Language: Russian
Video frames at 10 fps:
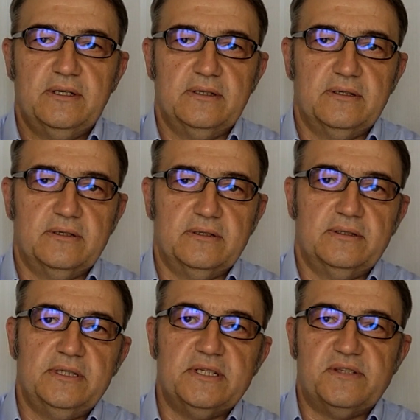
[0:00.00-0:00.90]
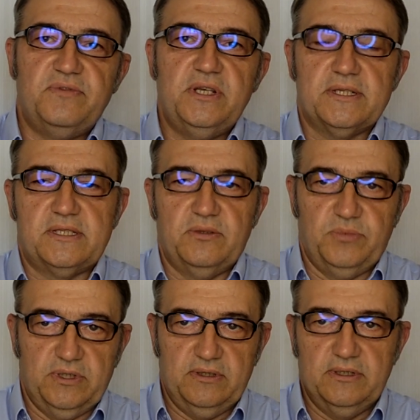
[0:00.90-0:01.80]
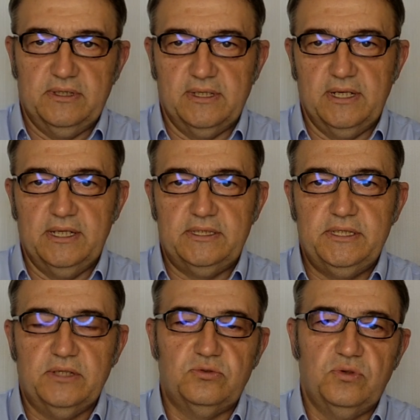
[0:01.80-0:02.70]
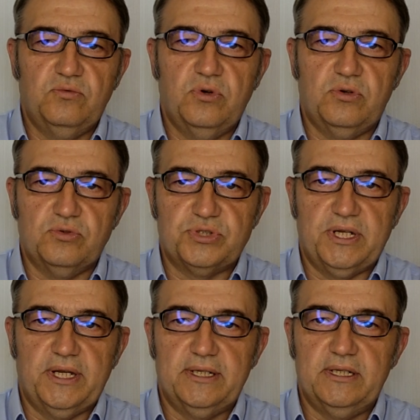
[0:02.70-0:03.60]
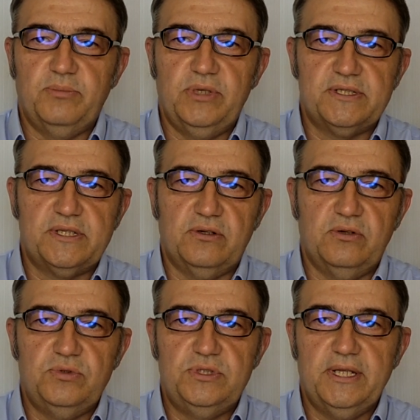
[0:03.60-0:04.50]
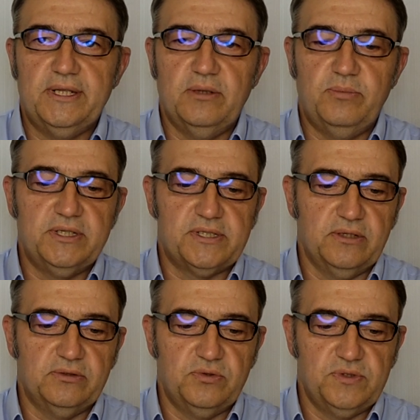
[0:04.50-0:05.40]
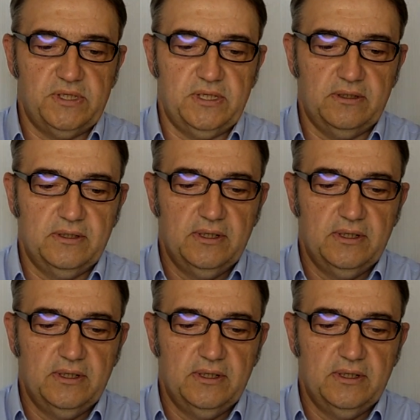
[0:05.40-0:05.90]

э, известными для тех, кто его окружает, для близких людей, для близких друзей.